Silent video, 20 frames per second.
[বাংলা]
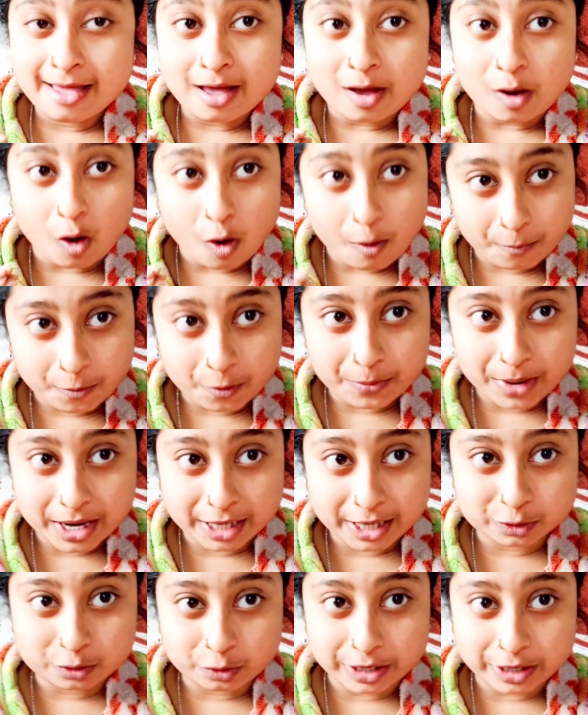অপমান
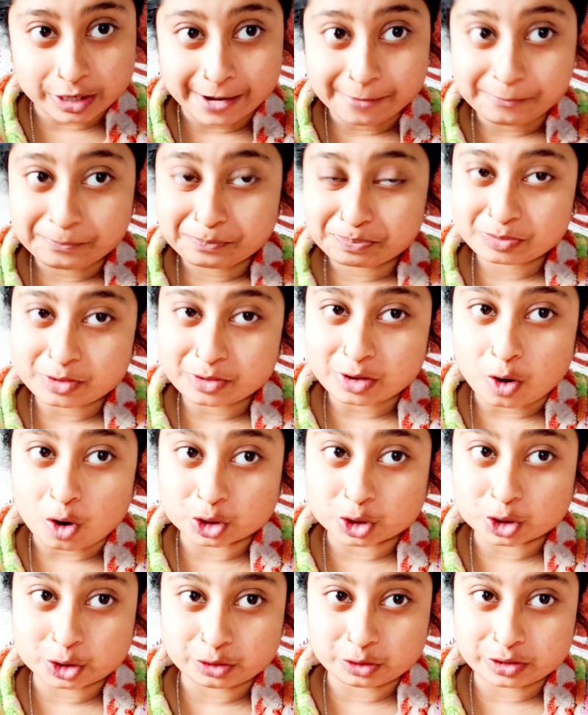করে
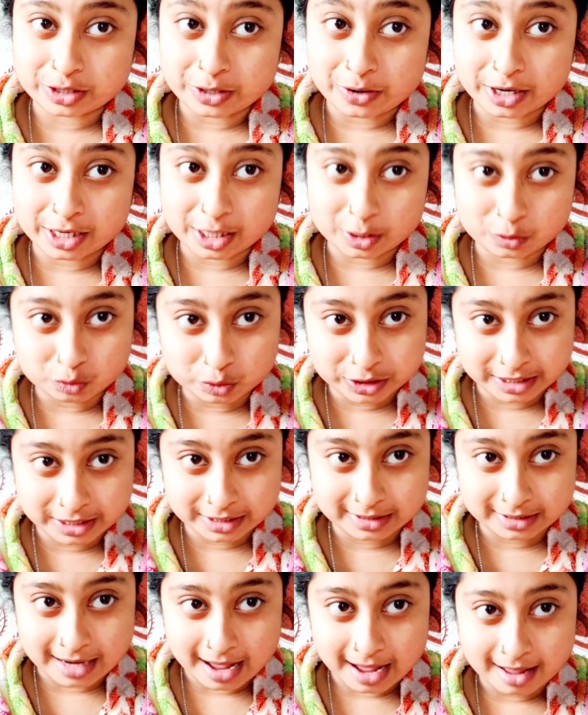কষ্ট দেওয়াটা
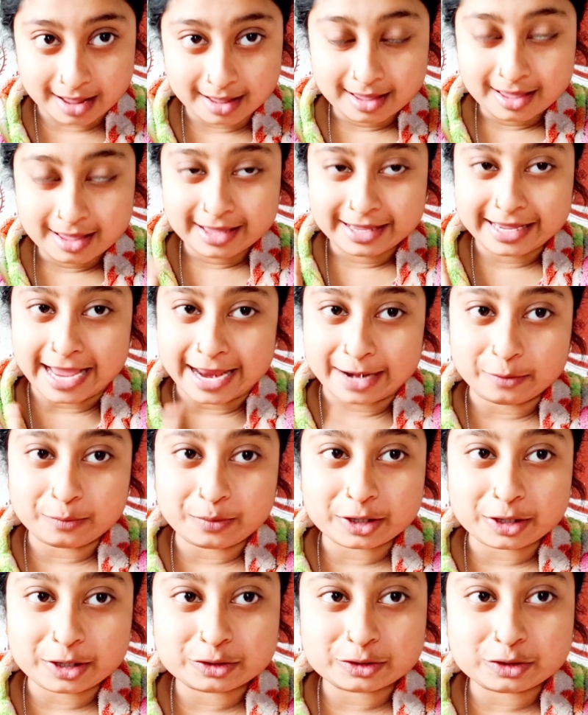উচিত না কেন
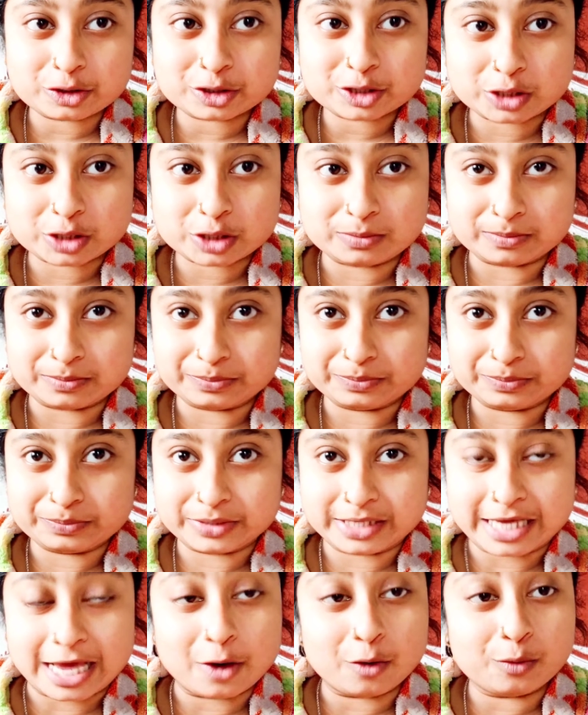বলো তো
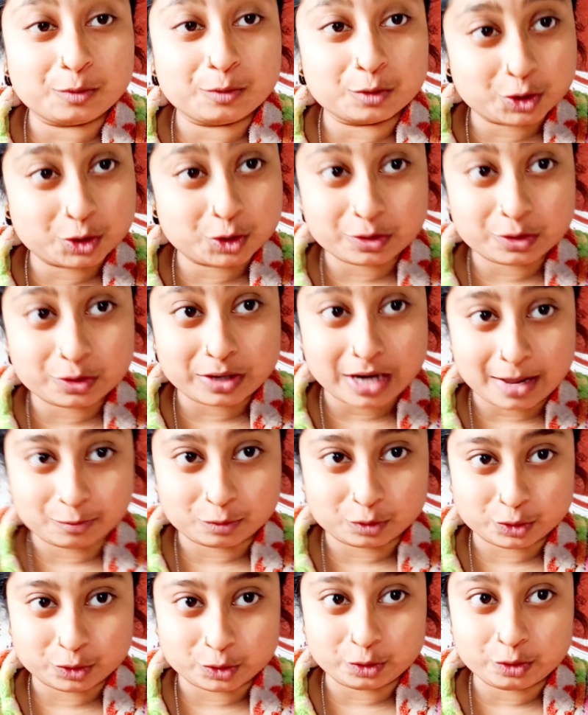কেউ বুঝুক না
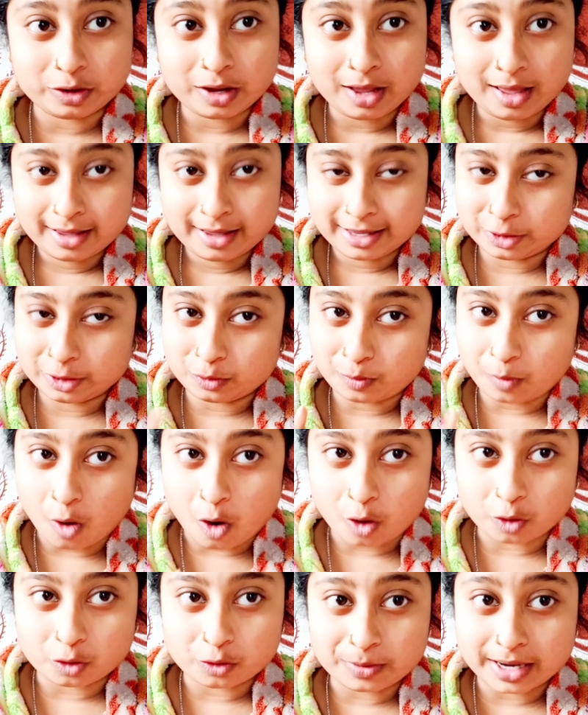বুঝুক কিন্তু
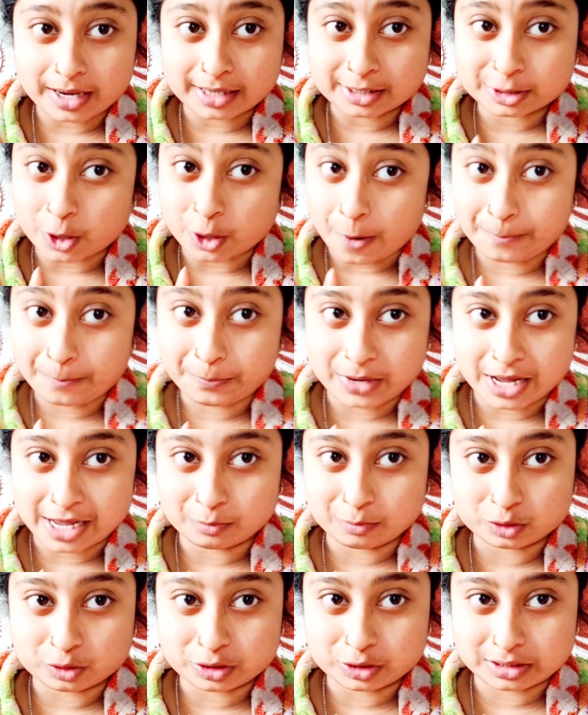ভগবান সবটাই
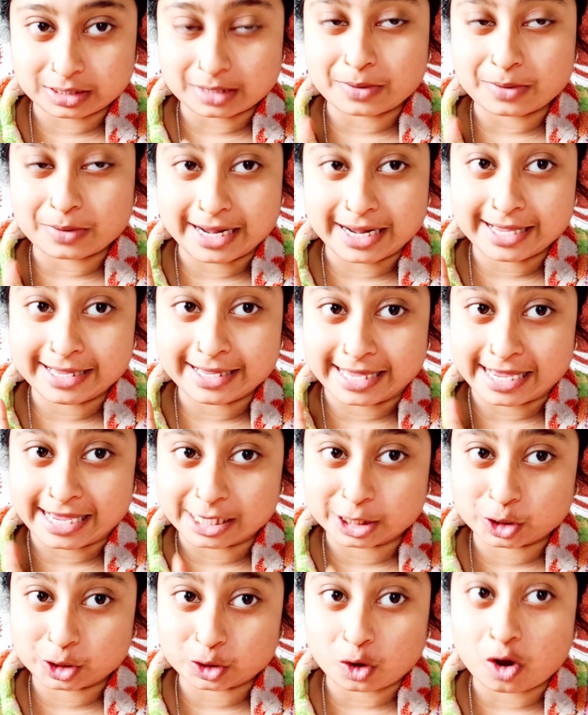বুঝতে পারে কে
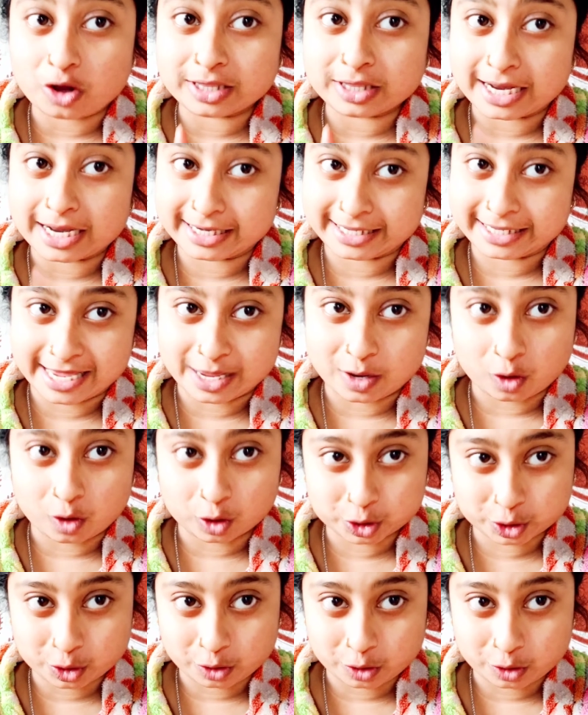সৎ আর কে
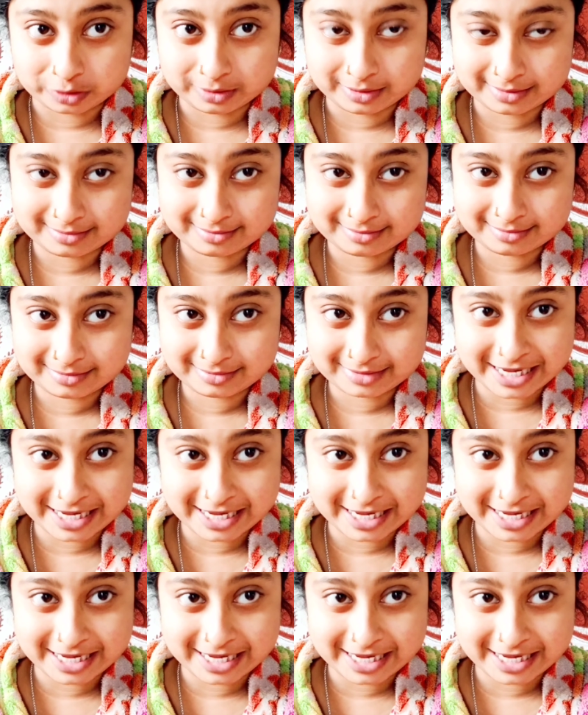অসৎ কি